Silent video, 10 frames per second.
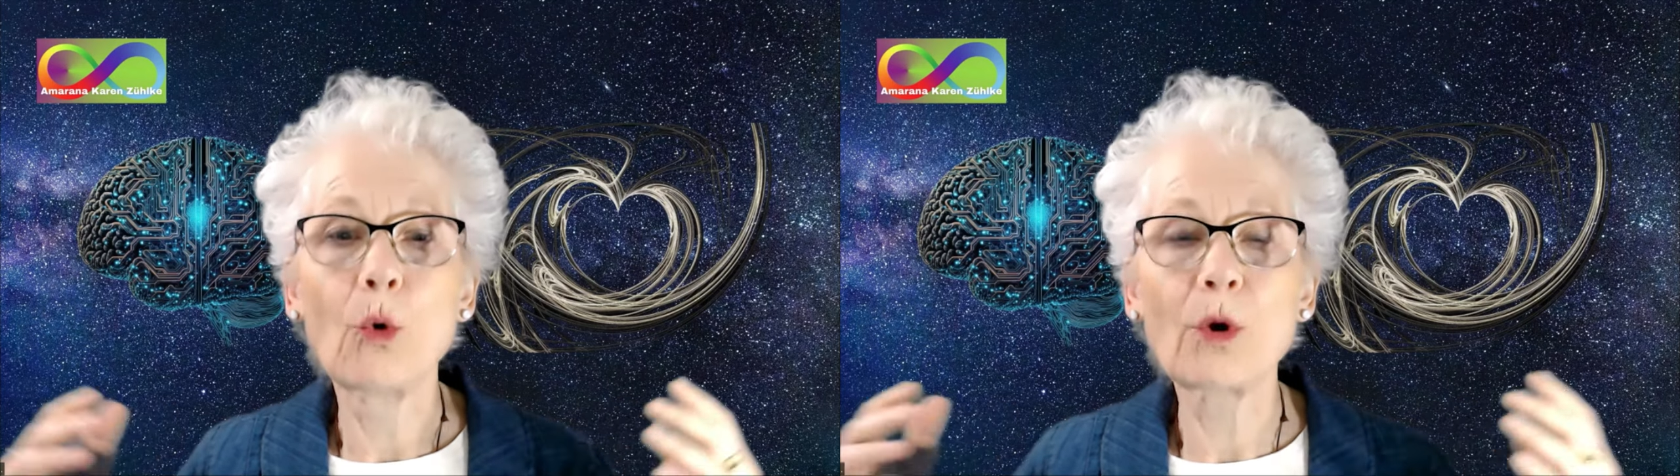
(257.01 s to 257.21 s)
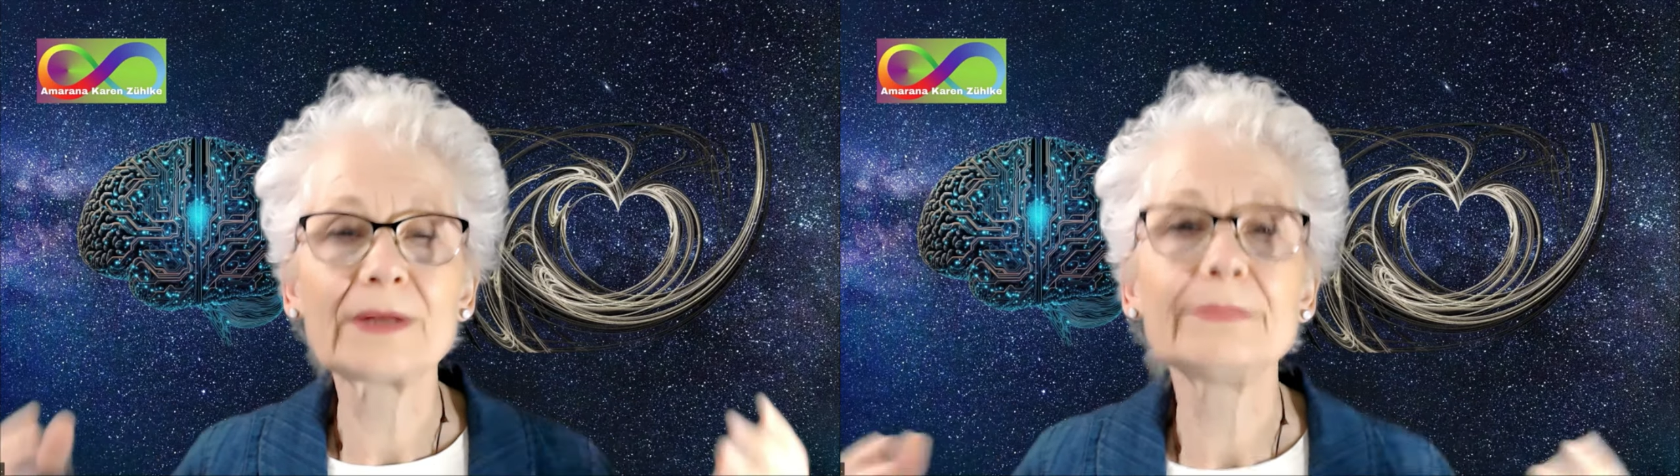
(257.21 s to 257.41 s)

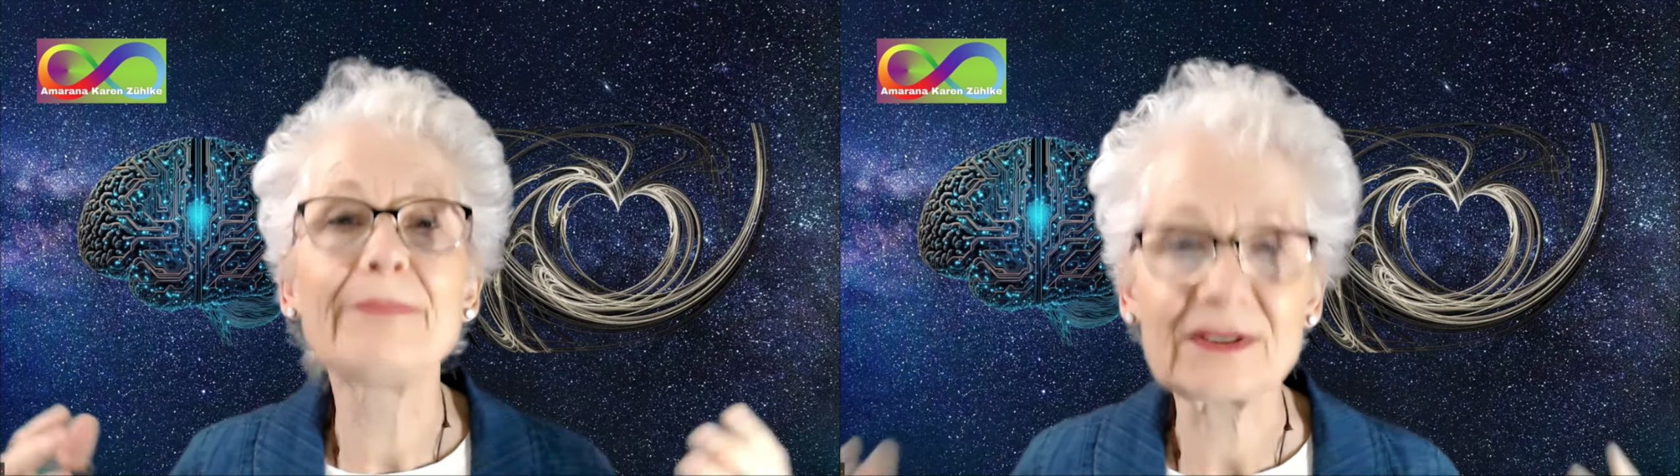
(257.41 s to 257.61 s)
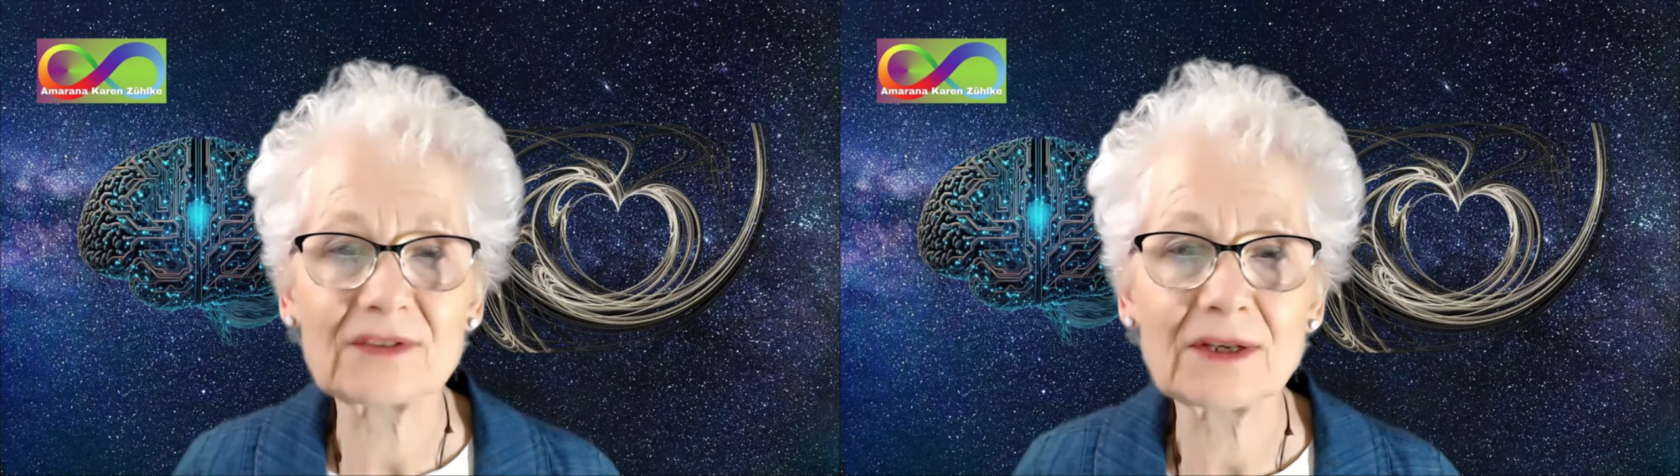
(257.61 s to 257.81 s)

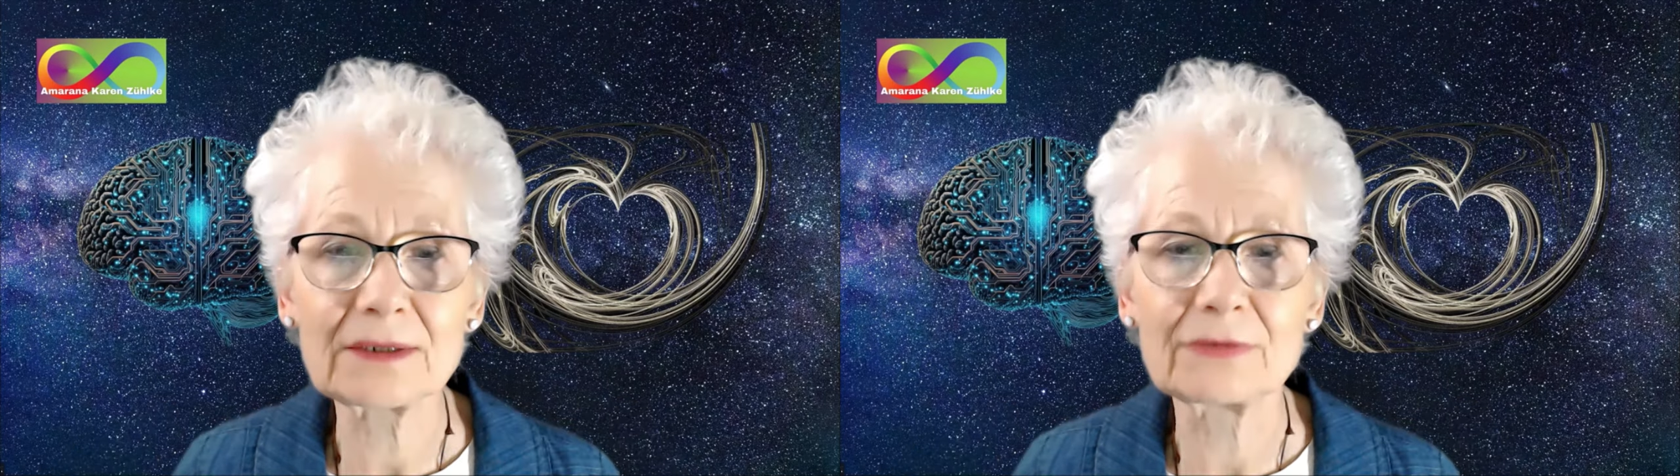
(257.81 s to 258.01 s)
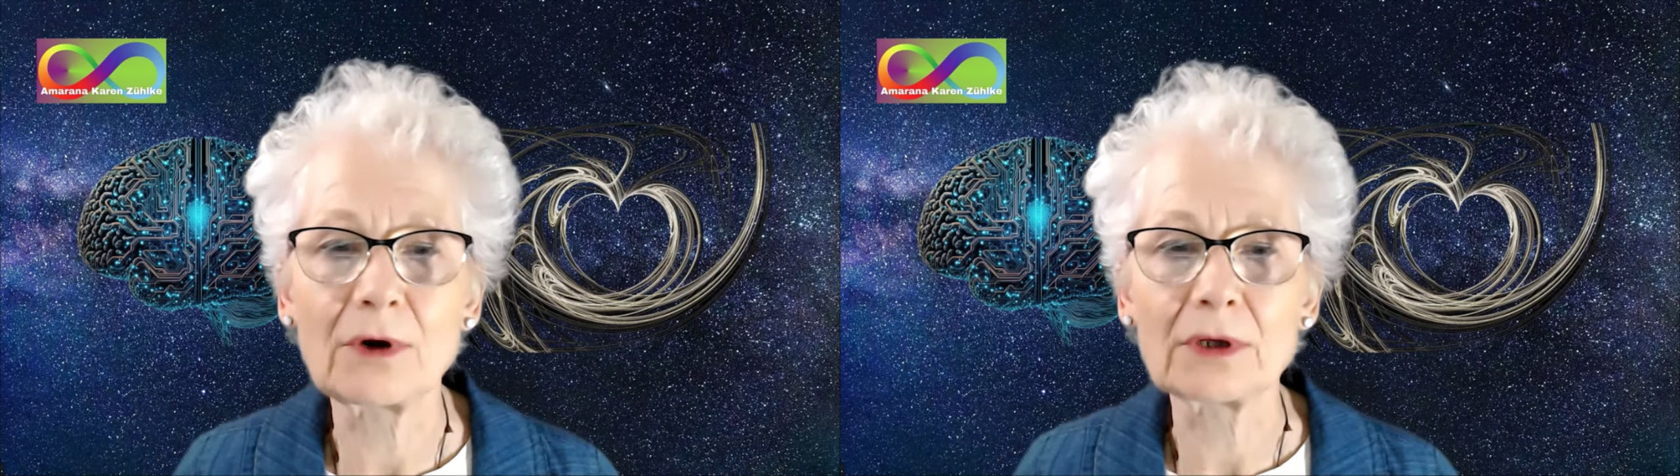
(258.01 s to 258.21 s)
Ohren
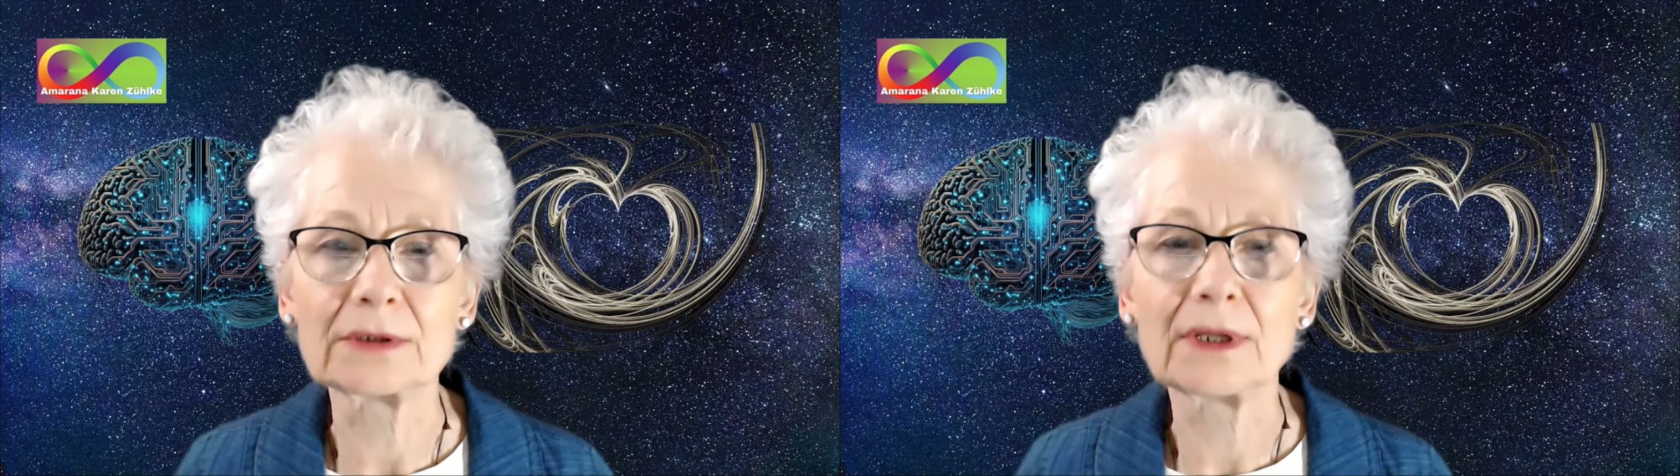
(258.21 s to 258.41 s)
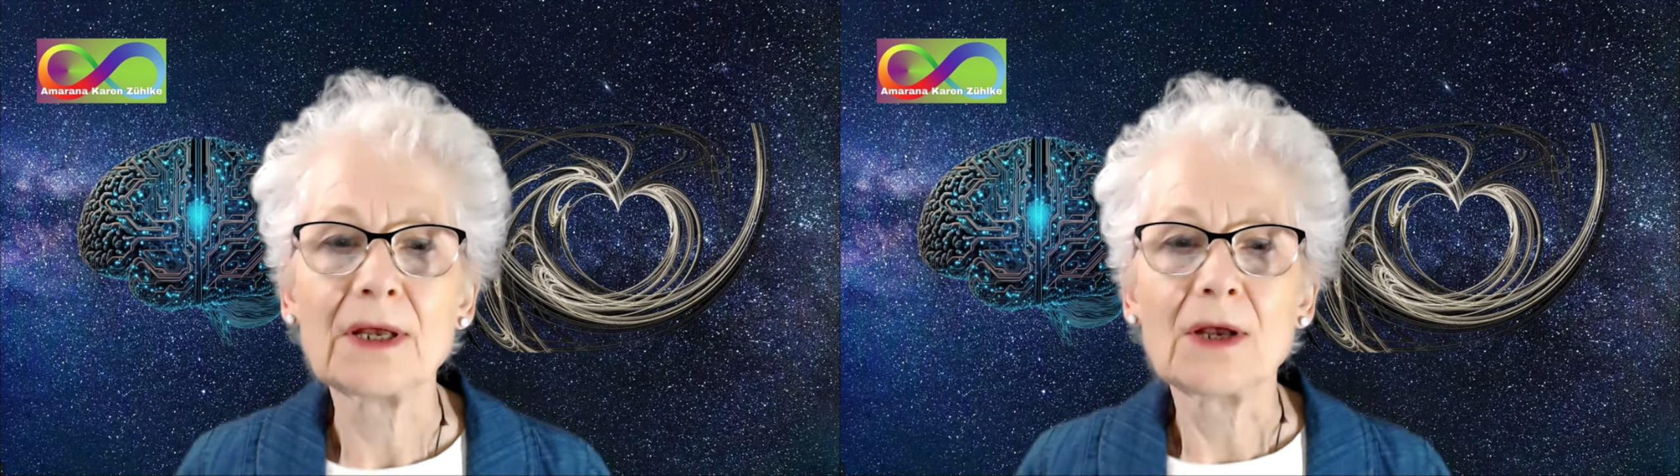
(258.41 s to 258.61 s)
besser
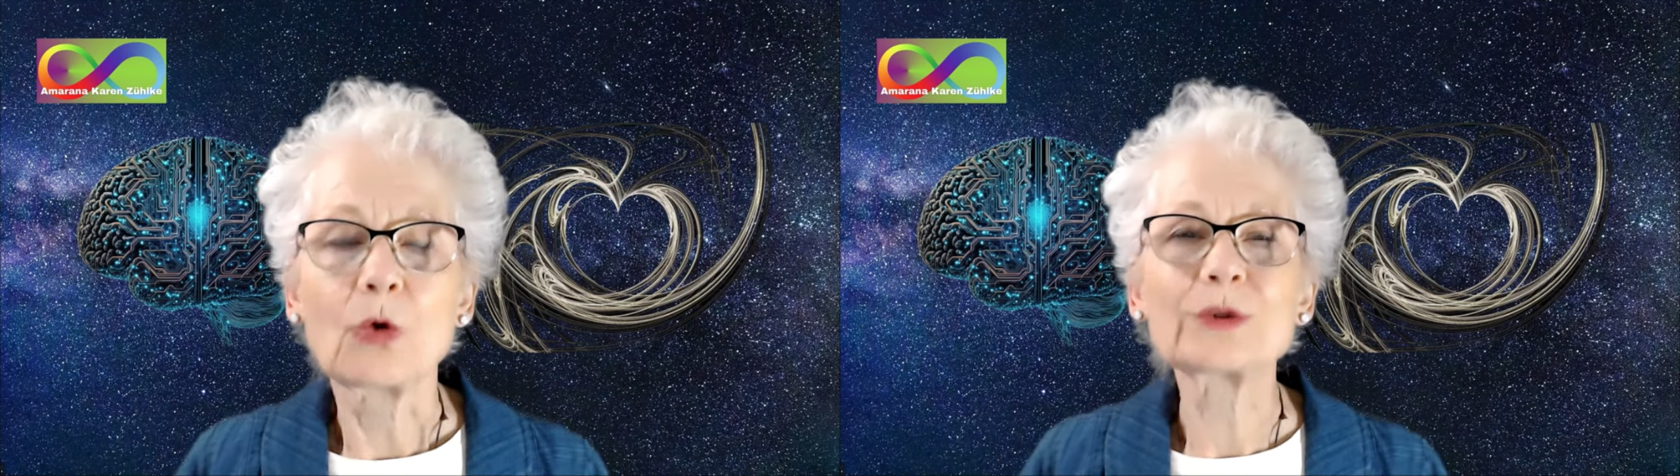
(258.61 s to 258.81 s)
geworden.